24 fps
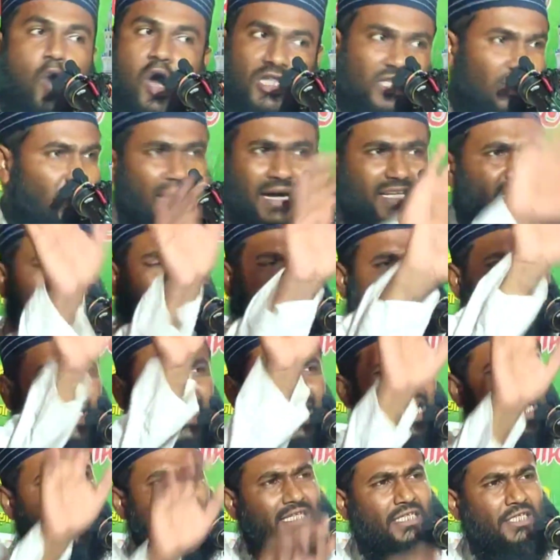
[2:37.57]
বদমাইশি
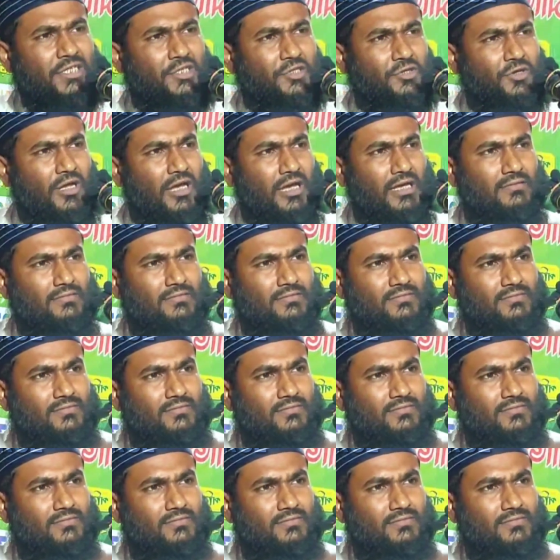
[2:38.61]
ছাড়া আর কিছু নয়